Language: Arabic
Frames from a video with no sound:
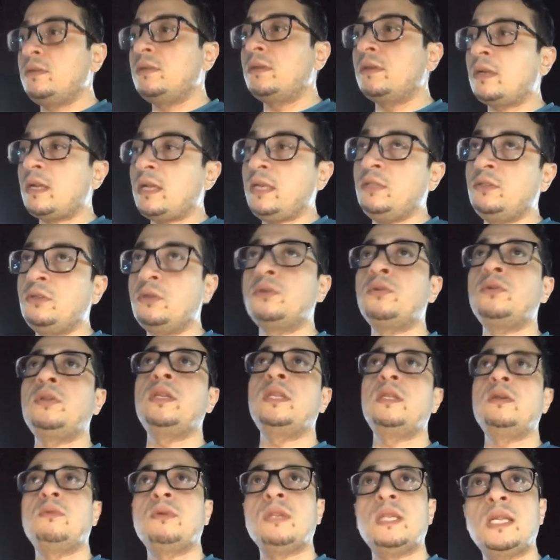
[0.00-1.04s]
راح تقول
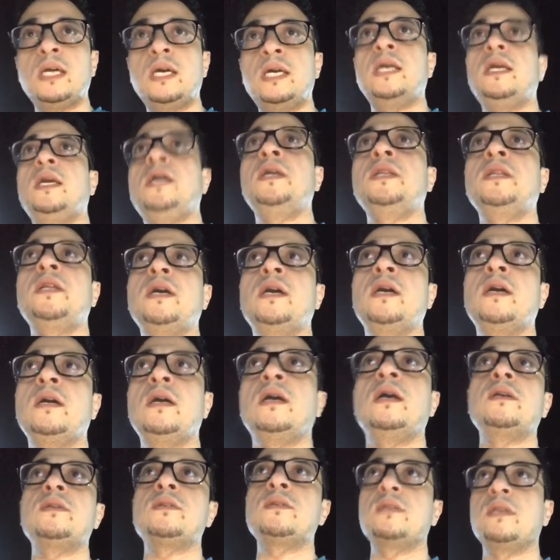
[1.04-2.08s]
لي والله احنا
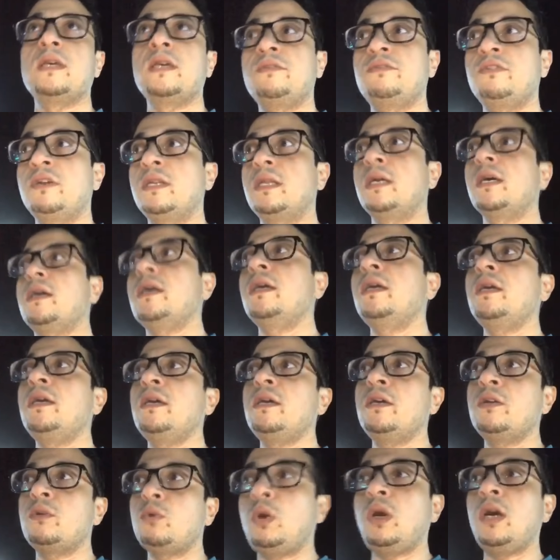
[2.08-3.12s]
صيفنا
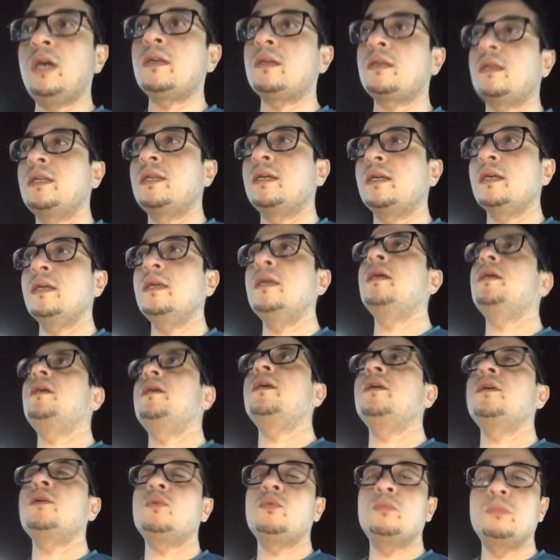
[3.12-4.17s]
غير وحرنا
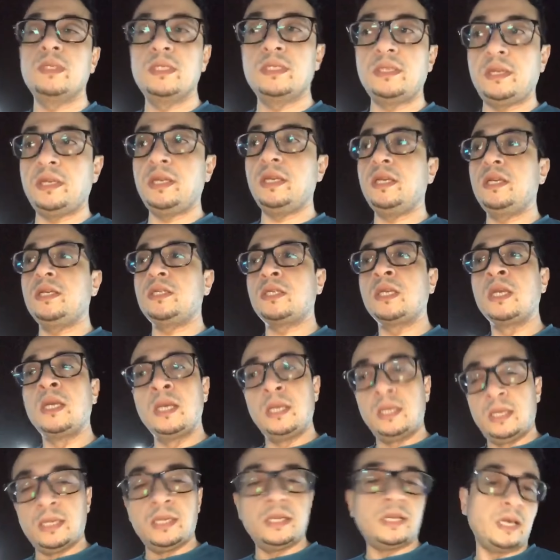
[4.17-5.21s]
غير ومدري ايش
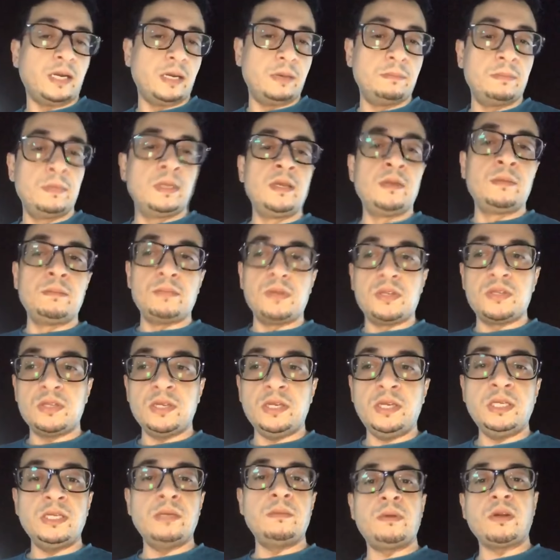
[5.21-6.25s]
نعم بس
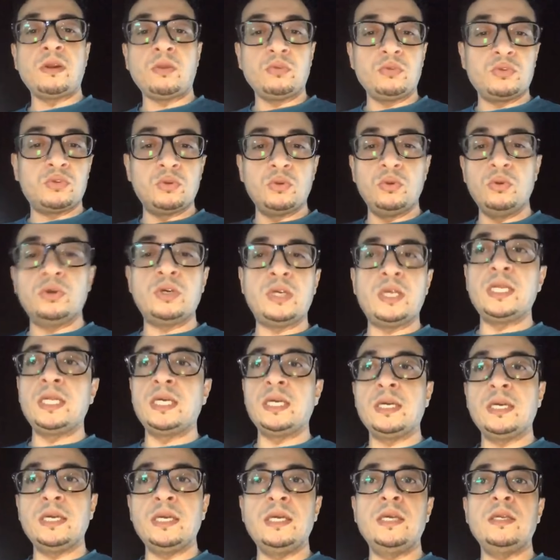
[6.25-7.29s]
احنا برضو سلوكنا
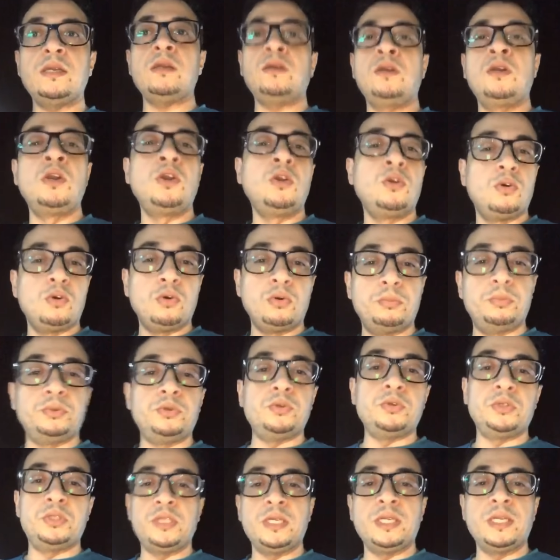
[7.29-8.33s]
غير
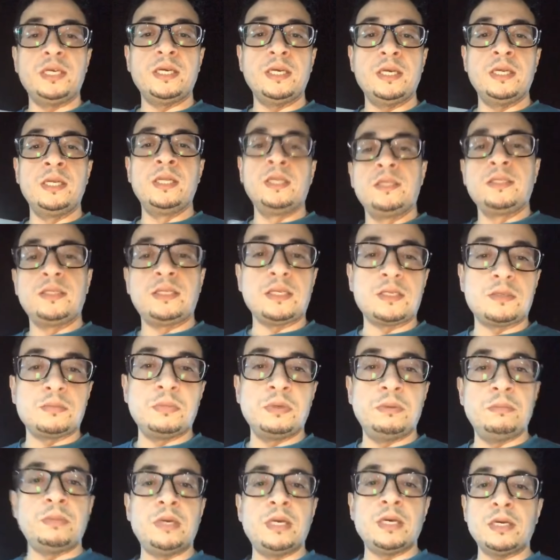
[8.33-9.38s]
وبيوتنا
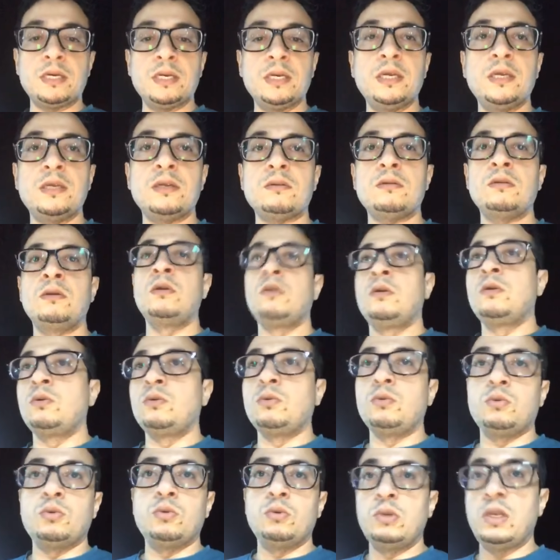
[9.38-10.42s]
تصميمها غير
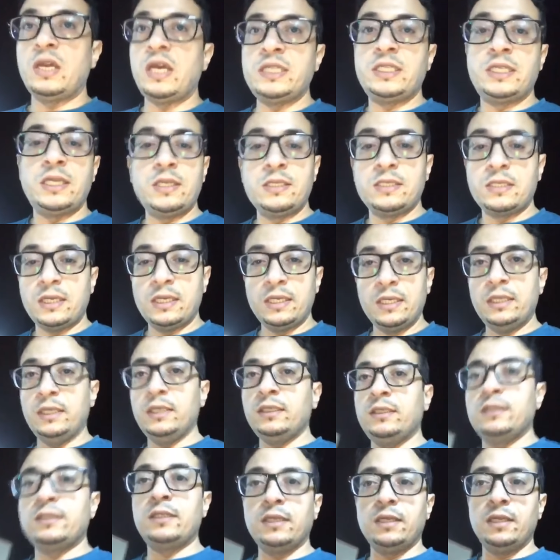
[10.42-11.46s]
والاجهزه اللي
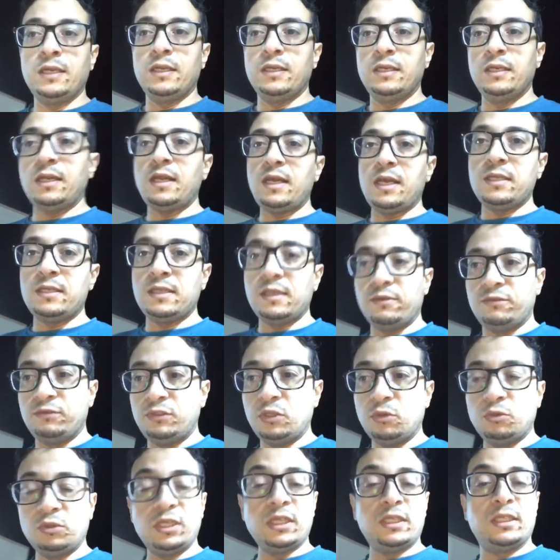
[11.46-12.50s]
عندنا للاسف
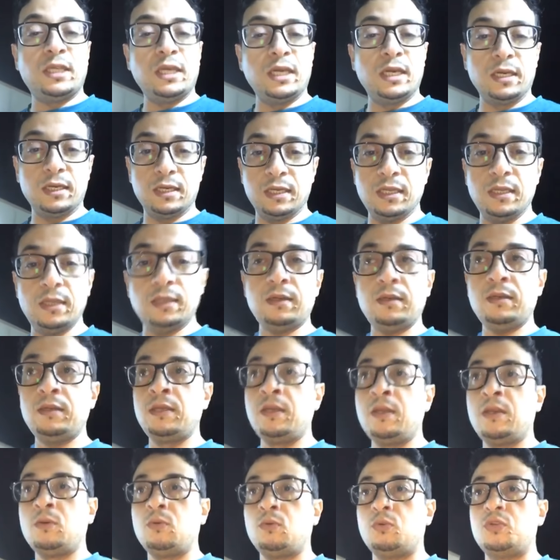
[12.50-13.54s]
جودتها غير
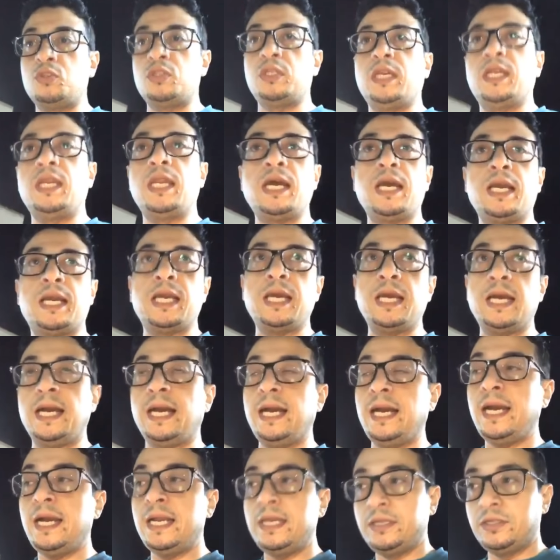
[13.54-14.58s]
واستهلاكها
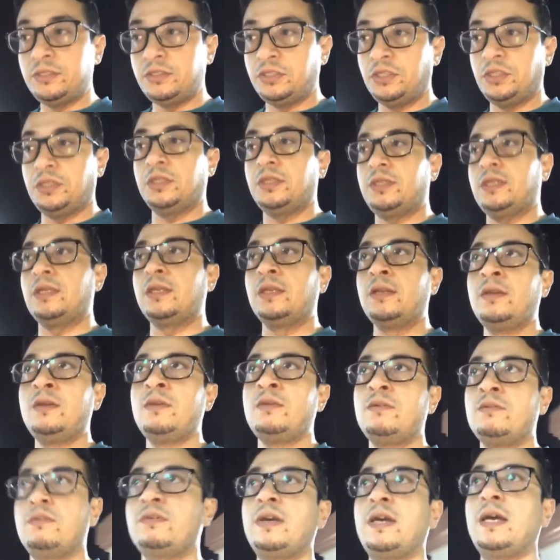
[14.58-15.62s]
عالي جدا
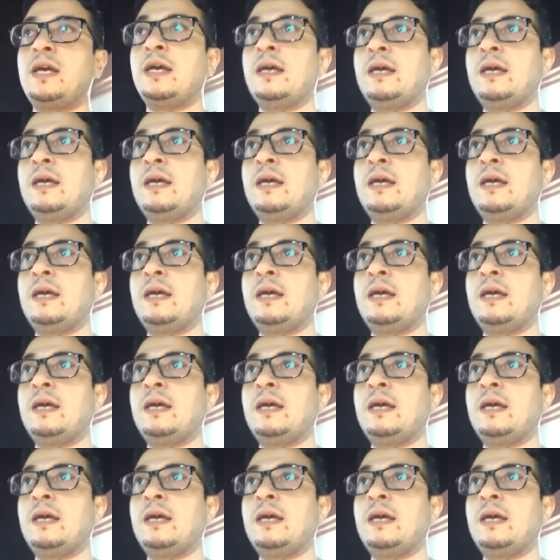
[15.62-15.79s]
ف